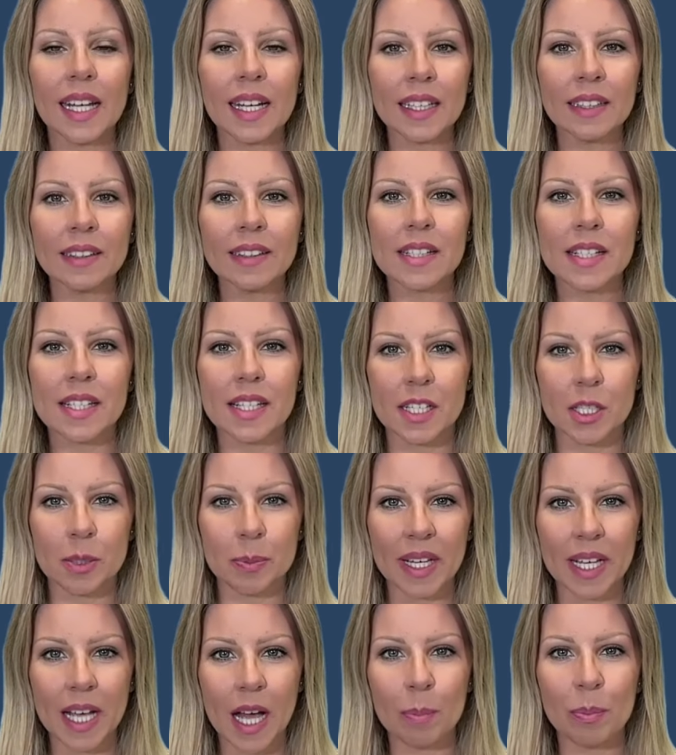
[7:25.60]
La rete
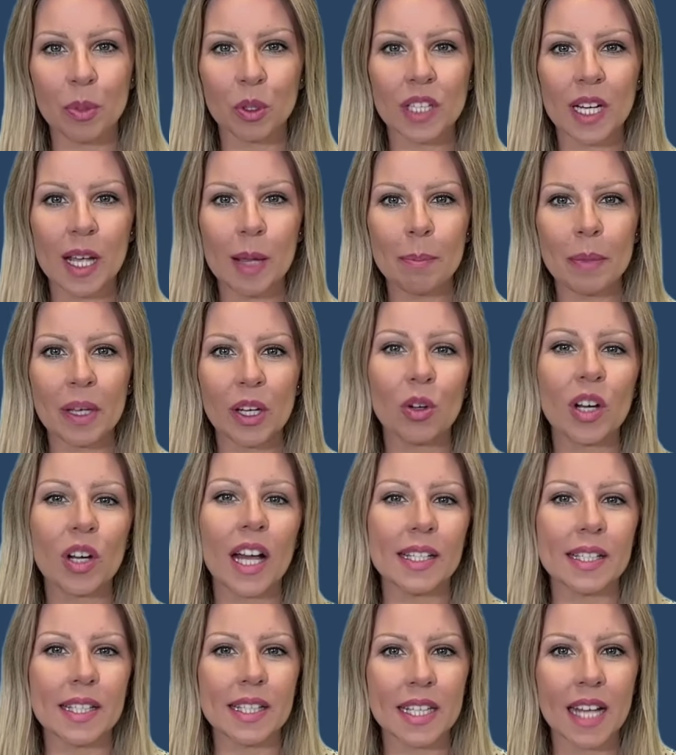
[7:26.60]
sismica potrebbe
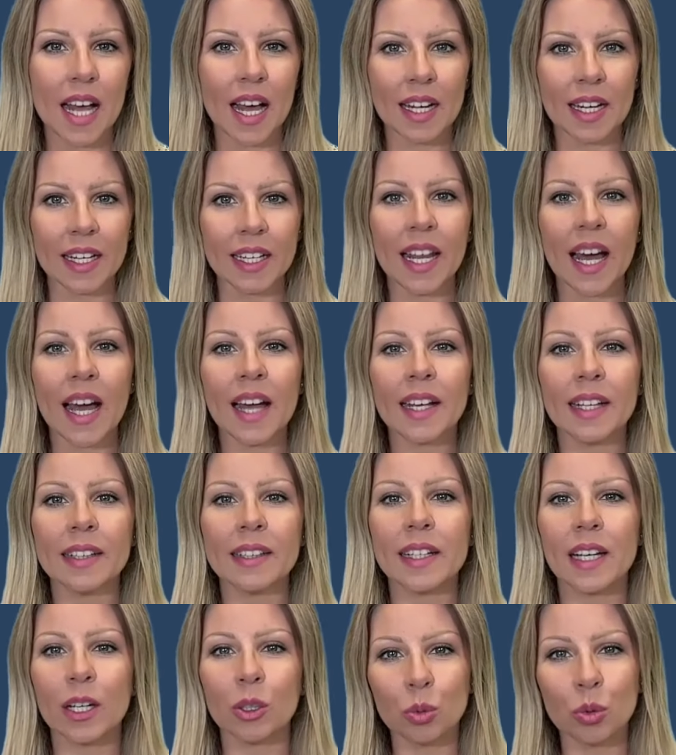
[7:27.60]
localizzare l'area
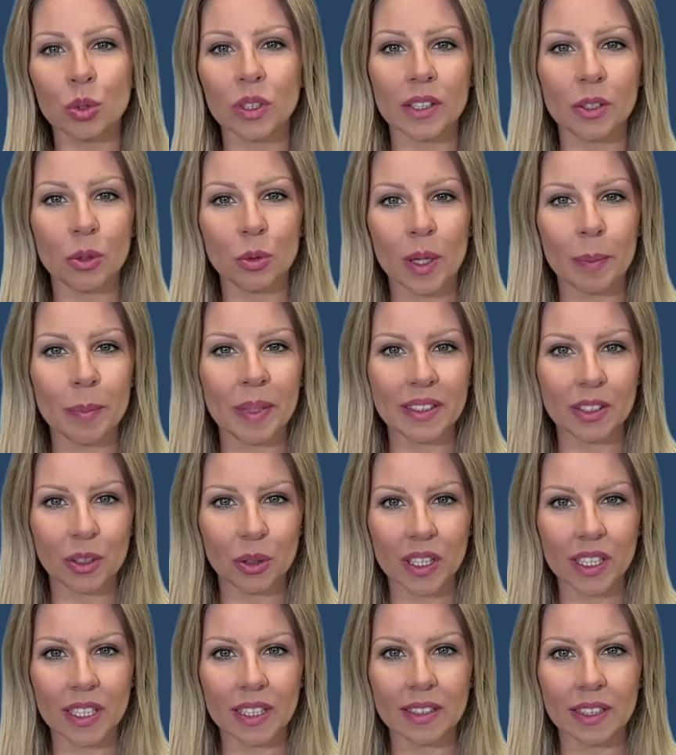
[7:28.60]
di caduta di una
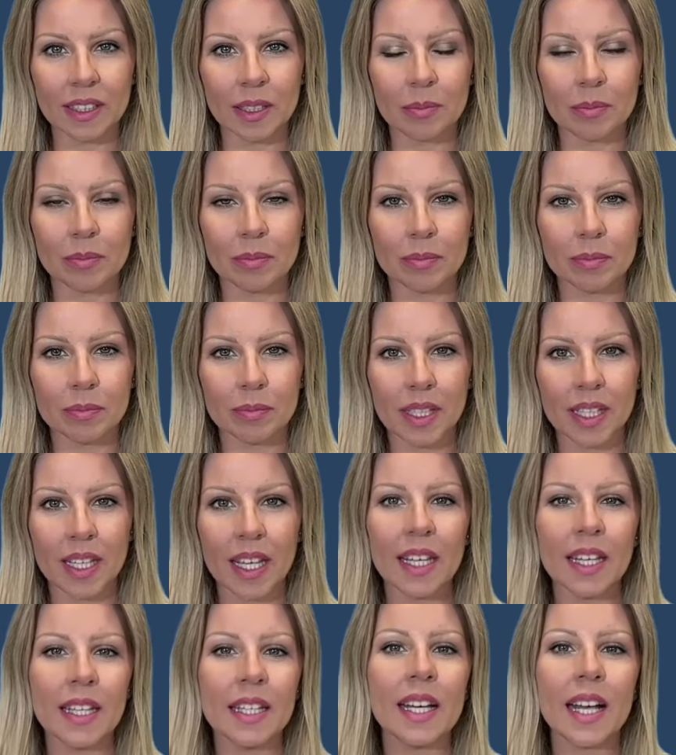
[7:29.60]
meteorite?
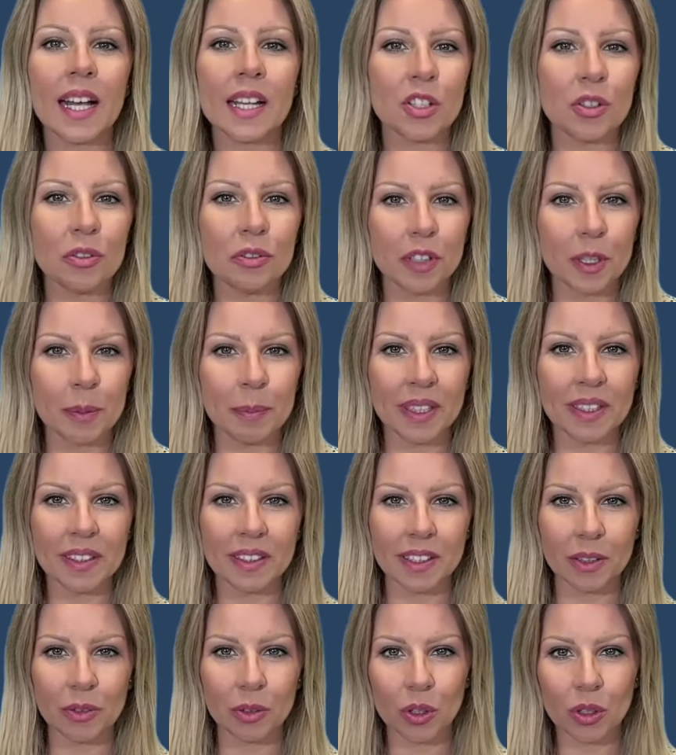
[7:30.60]
E in caso
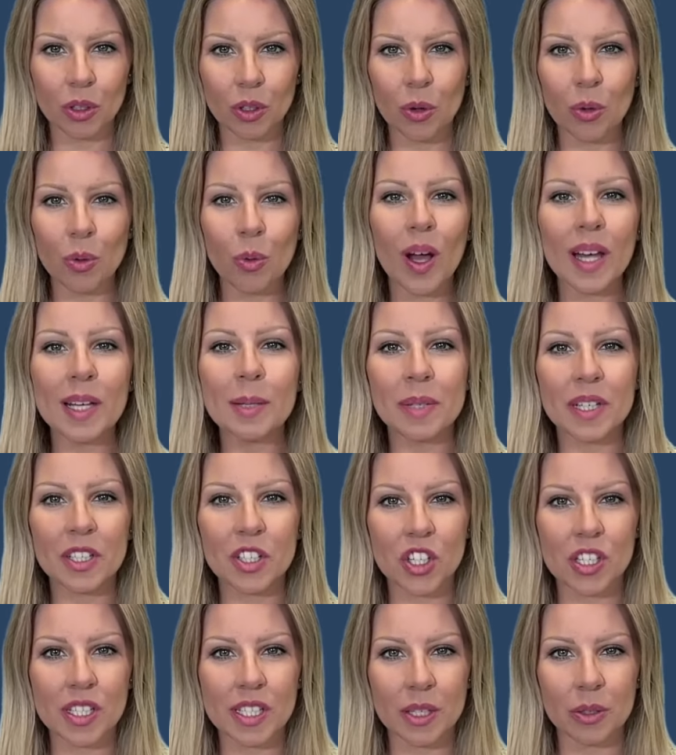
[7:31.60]
affermativo, con quale
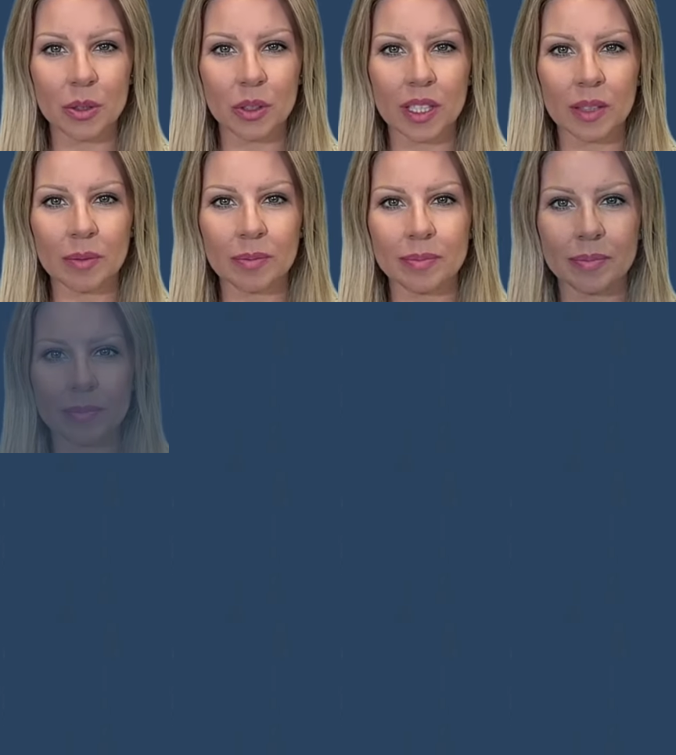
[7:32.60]
precisione?